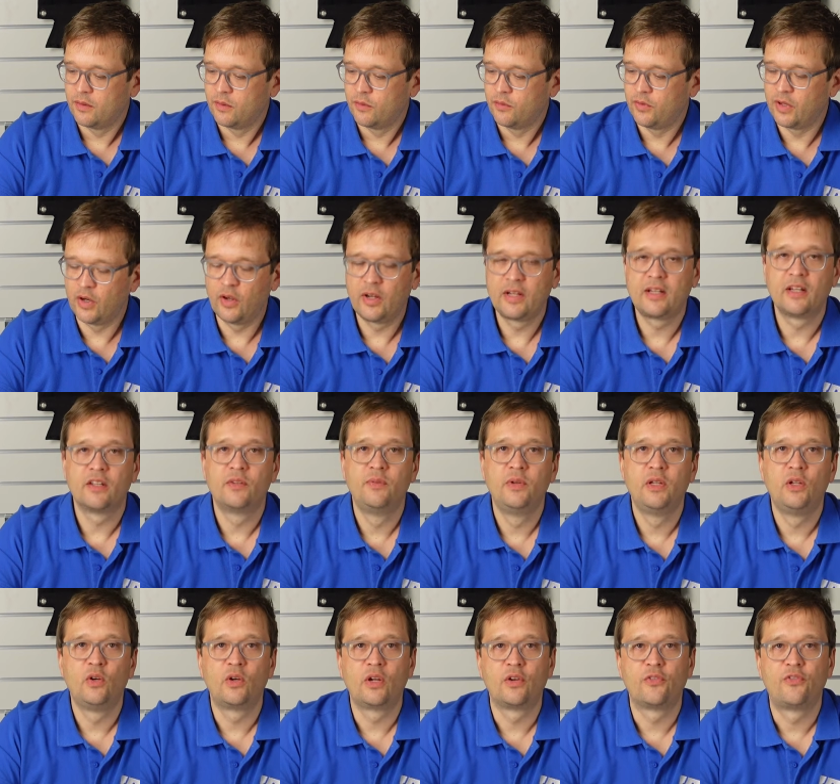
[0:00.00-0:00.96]
Wenn euch das
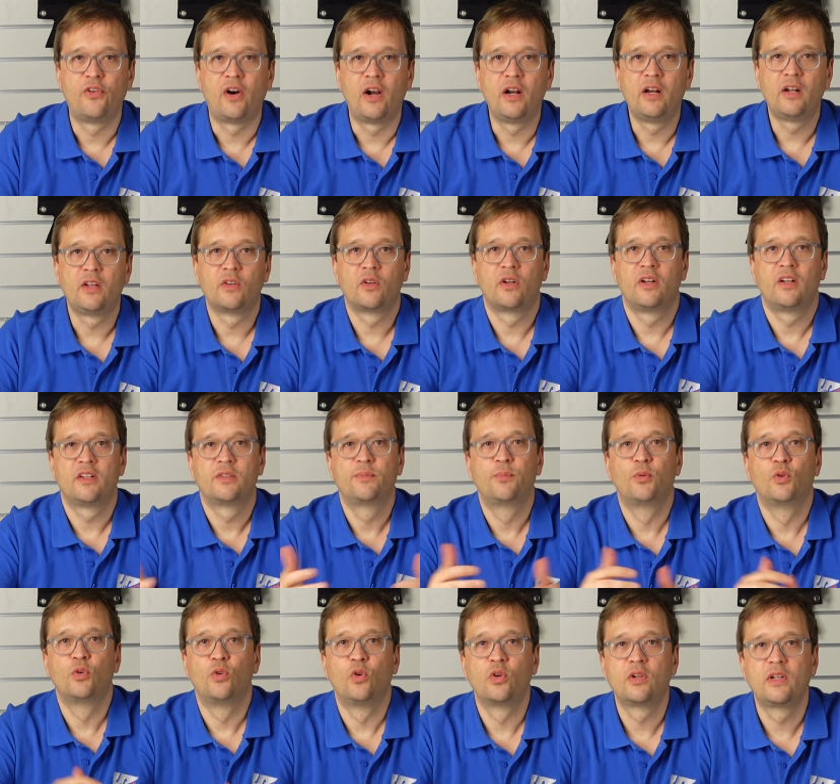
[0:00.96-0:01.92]
Video gefallen hat und das
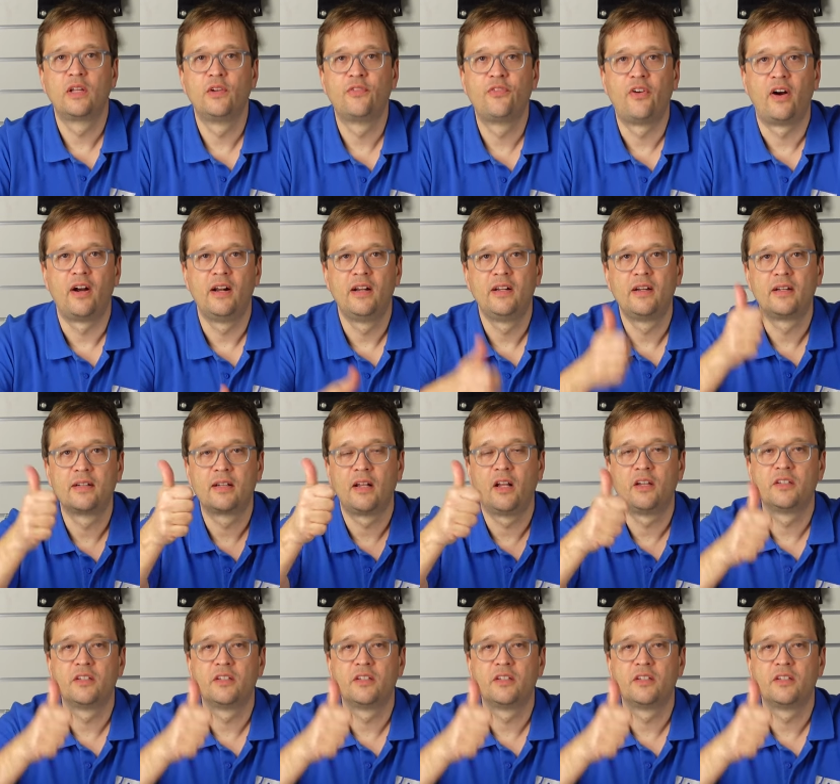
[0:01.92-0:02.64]
Produkt gefallen hat,